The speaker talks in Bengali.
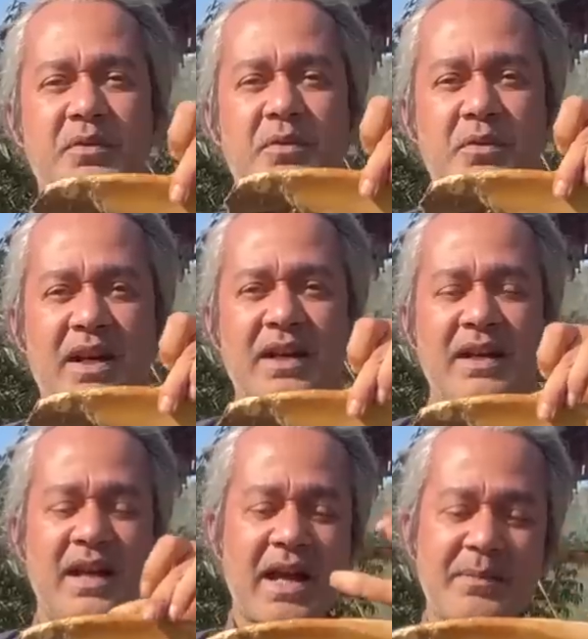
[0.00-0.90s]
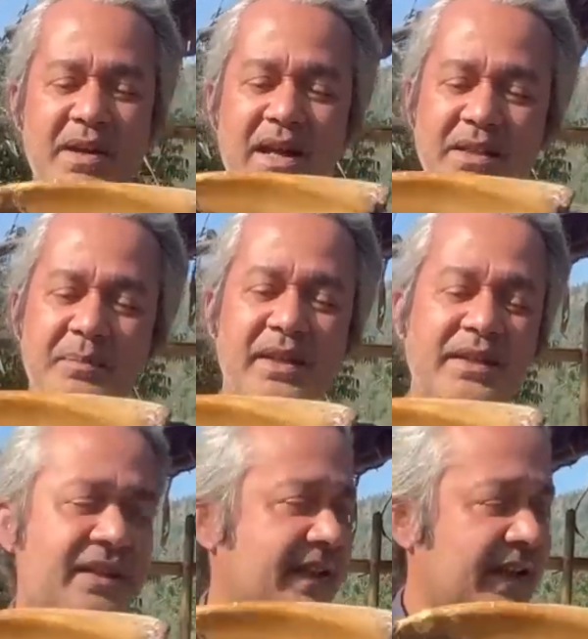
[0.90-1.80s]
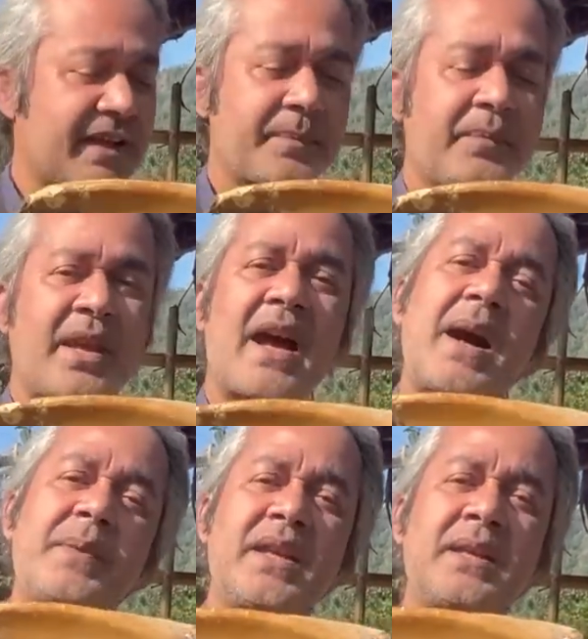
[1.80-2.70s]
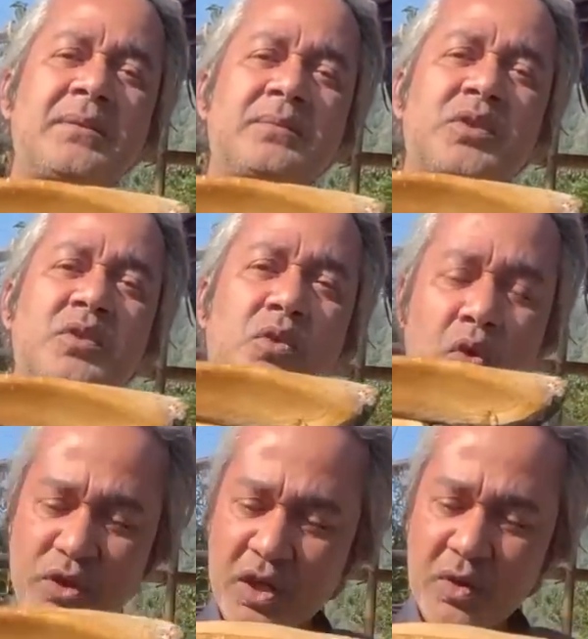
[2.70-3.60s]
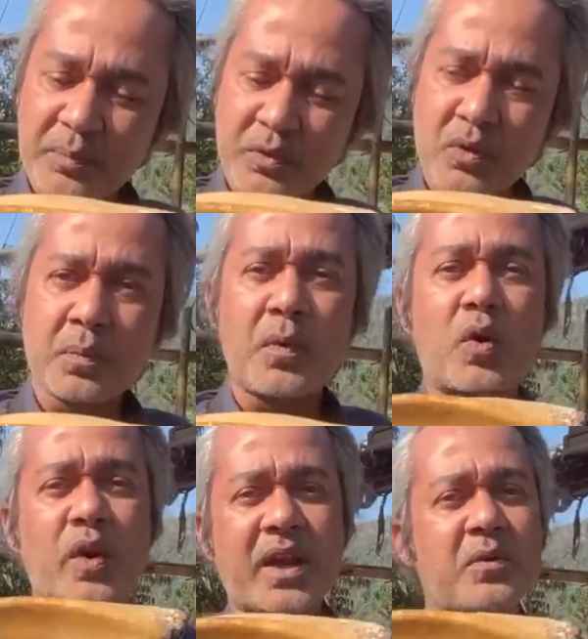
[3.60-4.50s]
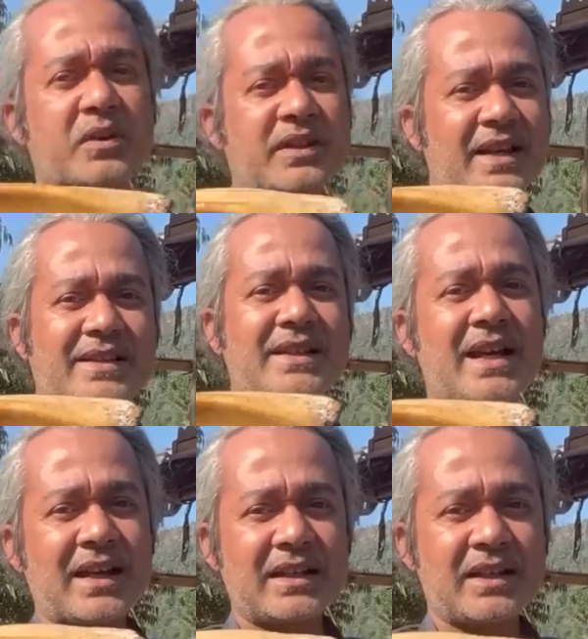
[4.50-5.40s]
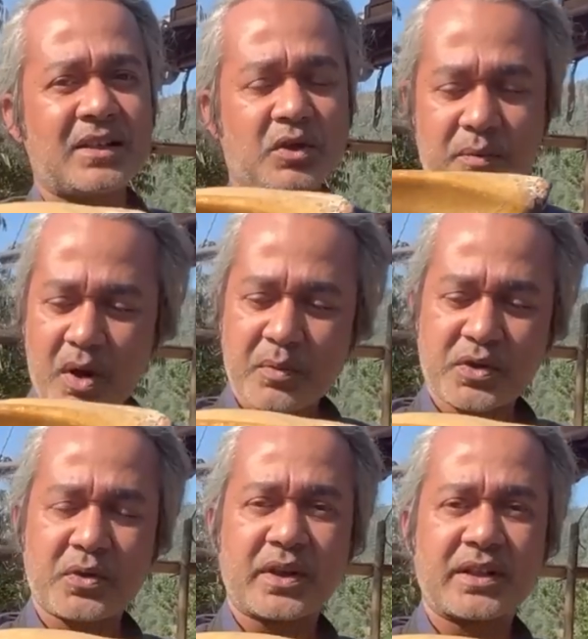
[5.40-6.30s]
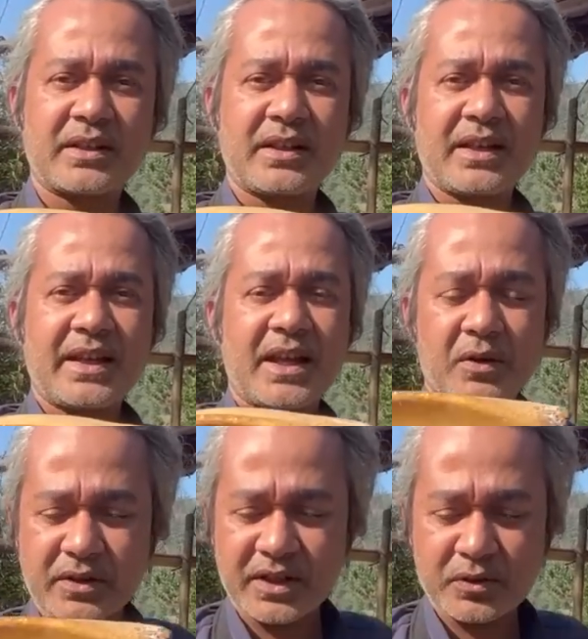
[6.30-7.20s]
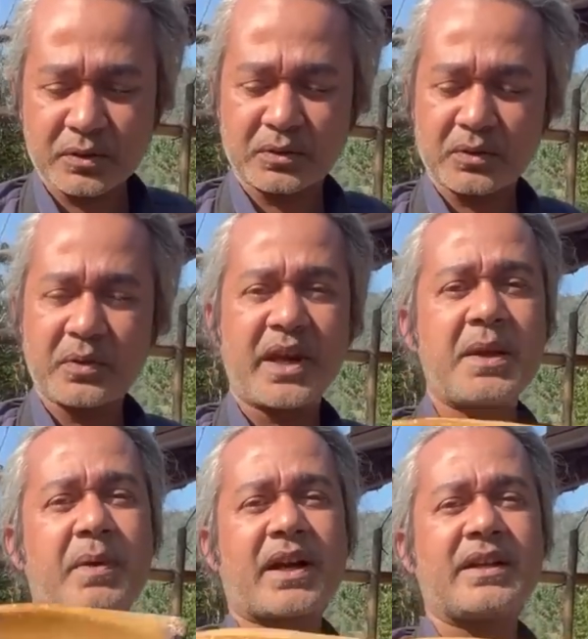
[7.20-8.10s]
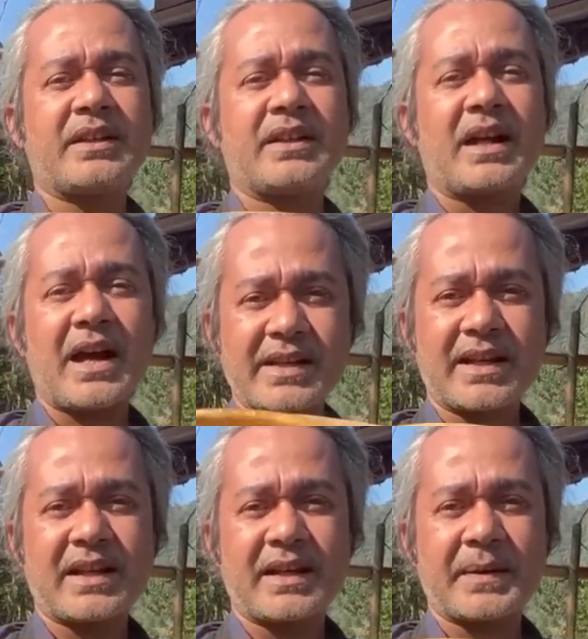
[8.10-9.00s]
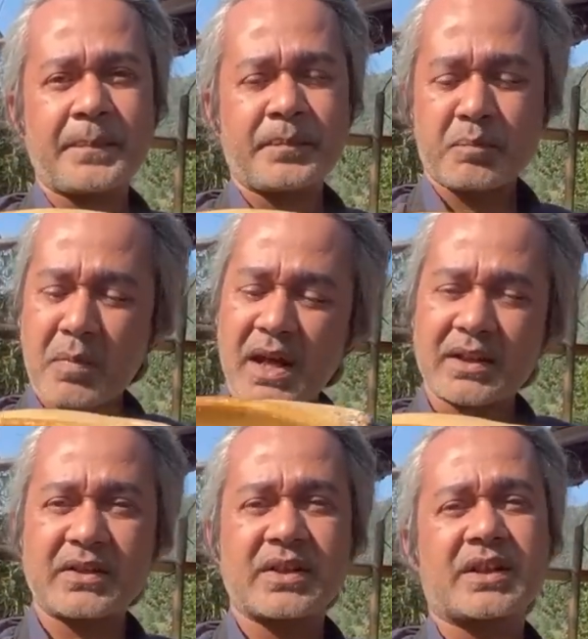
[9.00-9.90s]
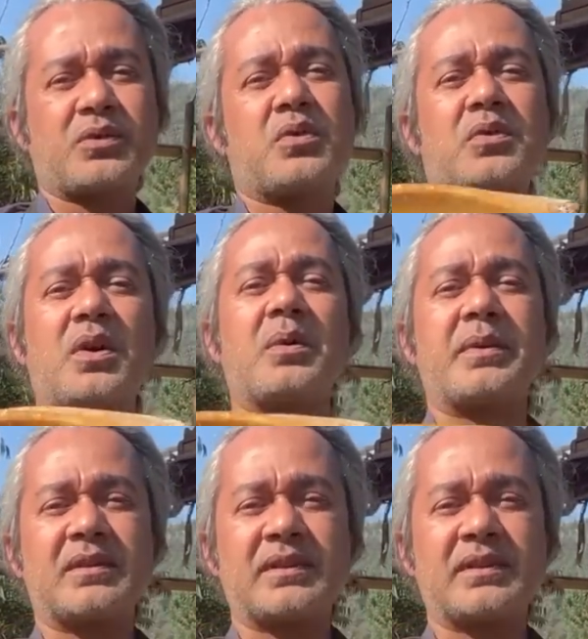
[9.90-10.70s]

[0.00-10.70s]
মন্ডুটা আমি হাতে পেয়েছি এখানে আমি দোষারোপ কোনো পক্ষকে করতে চাচ্ছি না তবে অবশ্যই এই কথাটি সত্য এই পাখিটি হারিয়ে গেলে বাংলাদেশের একটা দুঃখ হবে